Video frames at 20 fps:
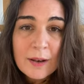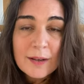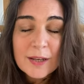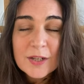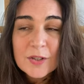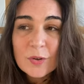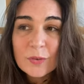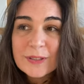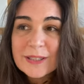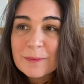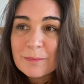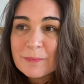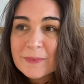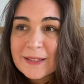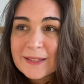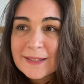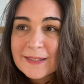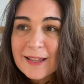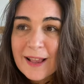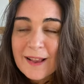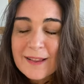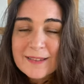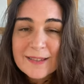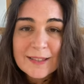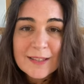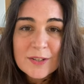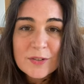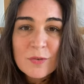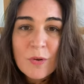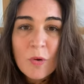Les gens qui me disent ça, c'est
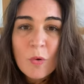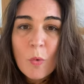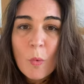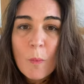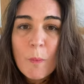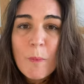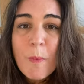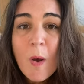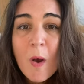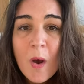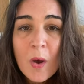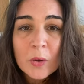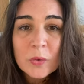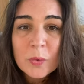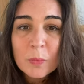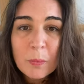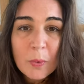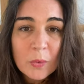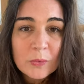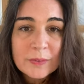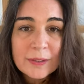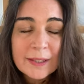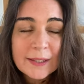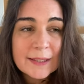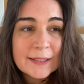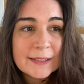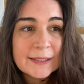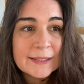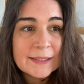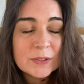des gens qui ont peur de prendre des
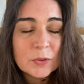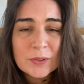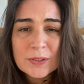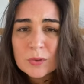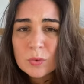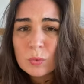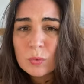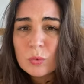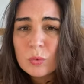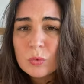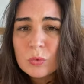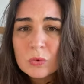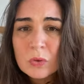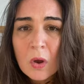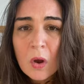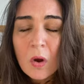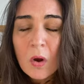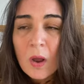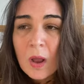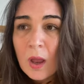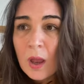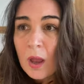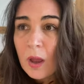risques, qui sont tout le temps,